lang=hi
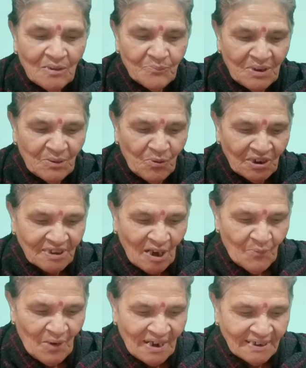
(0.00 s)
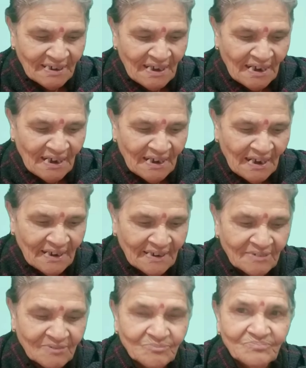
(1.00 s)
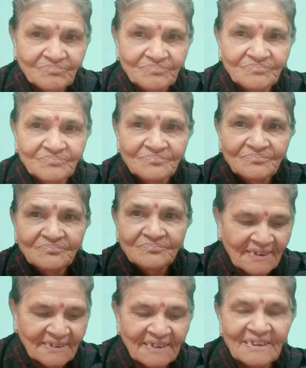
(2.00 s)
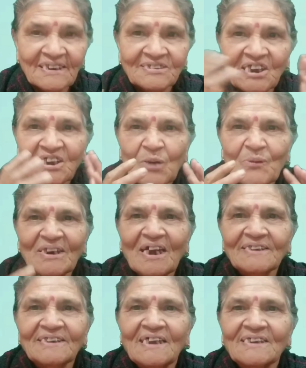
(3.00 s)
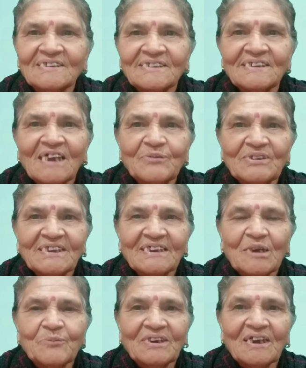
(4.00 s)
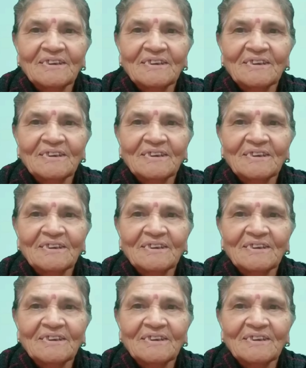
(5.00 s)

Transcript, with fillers: भी बहुत कमाल किया गया है जैसे एक टेढ़ा बना दिया किसी का भी टेढ़ा बना